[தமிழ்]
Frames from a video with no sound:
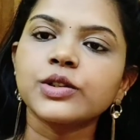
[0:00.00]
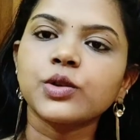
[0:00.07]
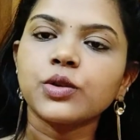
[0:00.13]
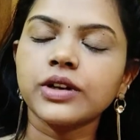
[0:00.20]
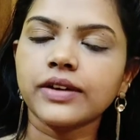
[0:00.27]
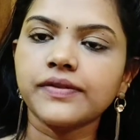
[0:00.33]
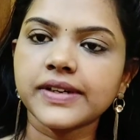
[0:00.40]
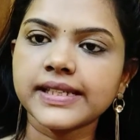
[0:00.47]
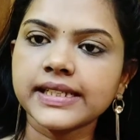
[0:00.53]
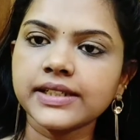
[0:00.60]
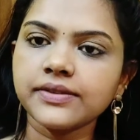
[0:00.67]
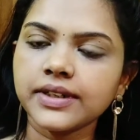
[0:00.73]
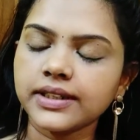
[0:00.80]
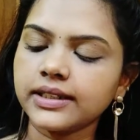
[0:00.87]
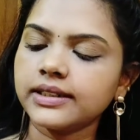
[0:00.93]
ஸோ நான்
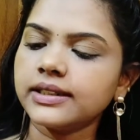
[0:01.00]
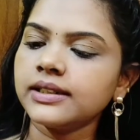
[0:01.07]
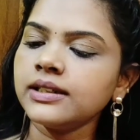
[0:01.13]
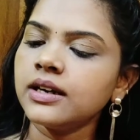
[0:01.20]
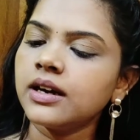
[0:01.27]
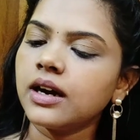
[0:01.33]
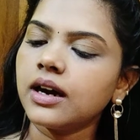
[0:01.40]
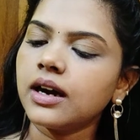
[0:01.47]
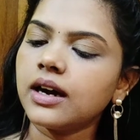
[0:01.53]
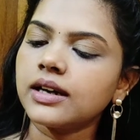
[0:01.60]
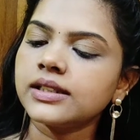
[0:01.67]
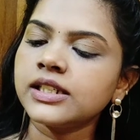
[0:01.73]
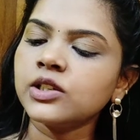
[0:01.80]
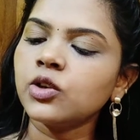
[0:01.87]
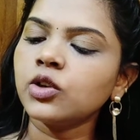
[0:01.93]
ஃபஸ்ட்டு வந்துட்டு
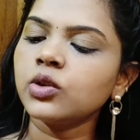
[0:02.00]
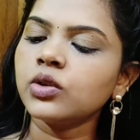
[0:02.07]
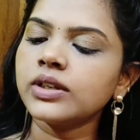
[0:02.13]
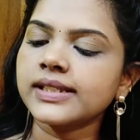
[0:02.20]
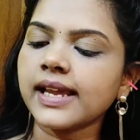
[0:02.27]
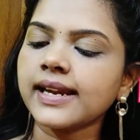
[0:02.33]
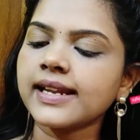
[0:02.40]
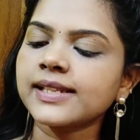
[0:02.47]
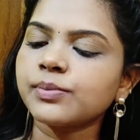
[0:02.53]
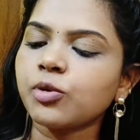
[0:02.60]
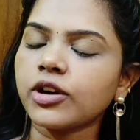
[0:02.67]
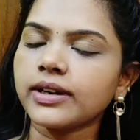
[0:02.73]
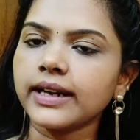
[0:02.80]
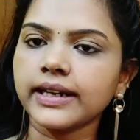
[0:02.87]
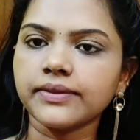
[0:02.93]
ஜீரோ டூ டிசைனர்
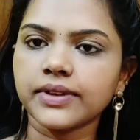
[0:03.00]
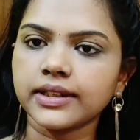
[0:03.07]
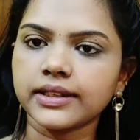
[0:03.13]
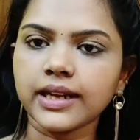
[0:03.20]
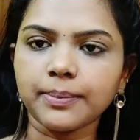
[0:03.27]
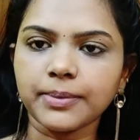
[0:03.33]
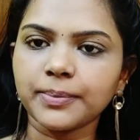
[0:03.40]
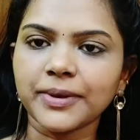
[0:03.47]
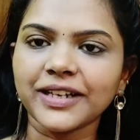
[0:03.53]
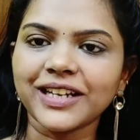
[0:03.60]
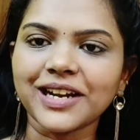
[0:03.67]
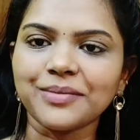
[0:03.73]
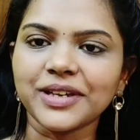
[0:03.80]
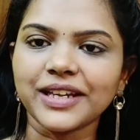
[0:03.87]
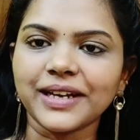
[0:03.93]
ஸ்பாட்லைட் வந்துட்டு அப்ளை பண்ணி
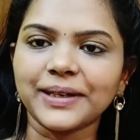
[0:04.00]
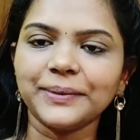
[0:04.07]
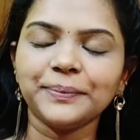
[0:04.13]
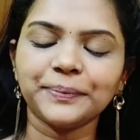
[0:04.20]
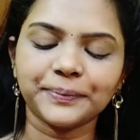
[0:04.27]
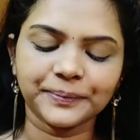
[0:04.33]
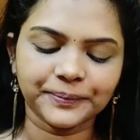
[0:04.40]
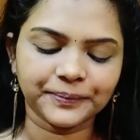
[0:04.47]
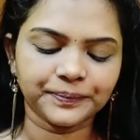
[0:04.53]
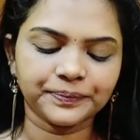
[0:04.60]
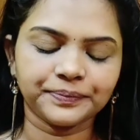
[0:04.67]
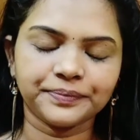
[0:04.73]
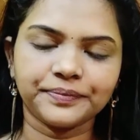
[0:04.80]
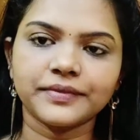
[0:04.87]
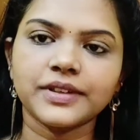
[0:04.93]
காமிக்கிறேன்
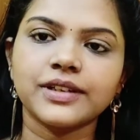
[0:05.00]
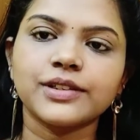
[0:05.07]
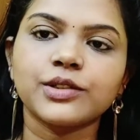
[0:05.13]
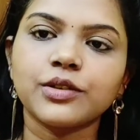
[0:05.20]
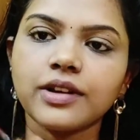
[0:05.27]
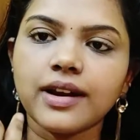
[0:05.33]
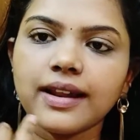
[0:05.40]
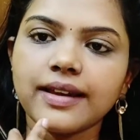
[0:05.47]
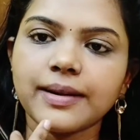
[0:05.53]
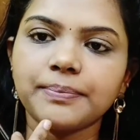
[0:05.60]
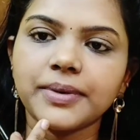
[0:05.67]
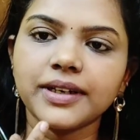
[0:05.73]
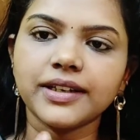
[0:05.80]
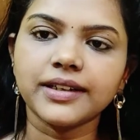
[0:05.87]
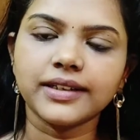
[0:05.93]
ஸோ நல்லா
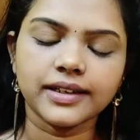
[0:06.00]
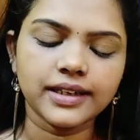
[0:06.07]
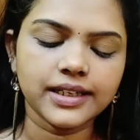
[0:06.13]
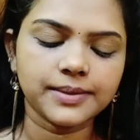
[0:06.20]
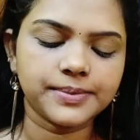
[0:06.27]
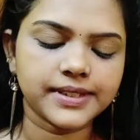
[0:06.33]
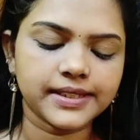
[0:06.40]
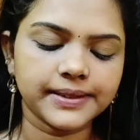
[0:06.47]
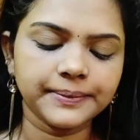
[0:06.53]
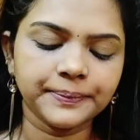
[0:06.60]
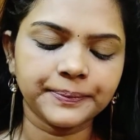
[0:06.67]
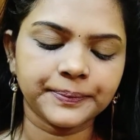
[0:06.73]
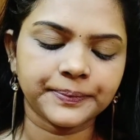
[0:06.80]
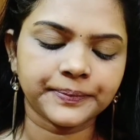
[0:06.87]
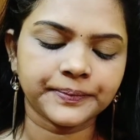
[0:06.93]
ரப் பண்ணிட்டேன் லிப்ஸை
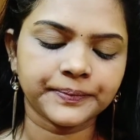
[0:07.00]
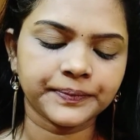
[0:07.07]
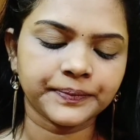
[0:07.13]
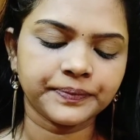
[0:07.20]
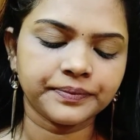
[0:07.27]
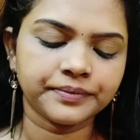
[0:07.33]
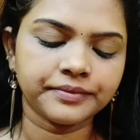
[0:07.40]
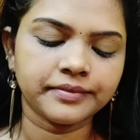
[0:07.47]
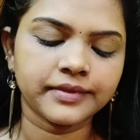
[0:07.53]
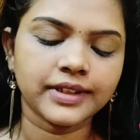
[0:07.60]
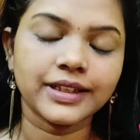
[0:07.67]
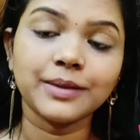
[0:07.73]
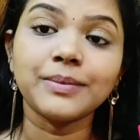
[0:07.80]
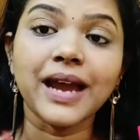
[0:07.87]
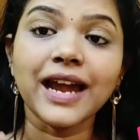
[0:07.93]

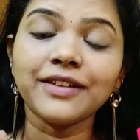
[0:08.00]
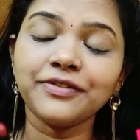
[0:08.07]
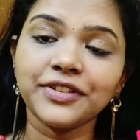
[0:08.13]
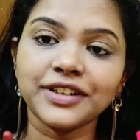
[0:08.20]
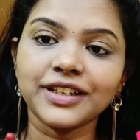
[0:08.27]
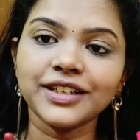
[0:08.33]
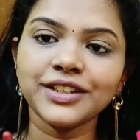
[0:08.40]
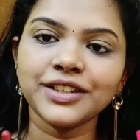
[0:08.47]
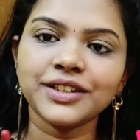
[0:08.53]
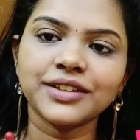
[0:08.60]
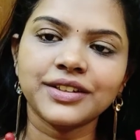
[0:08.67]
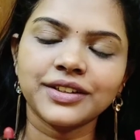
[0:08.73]
இது மேட் ஃபினிஷ்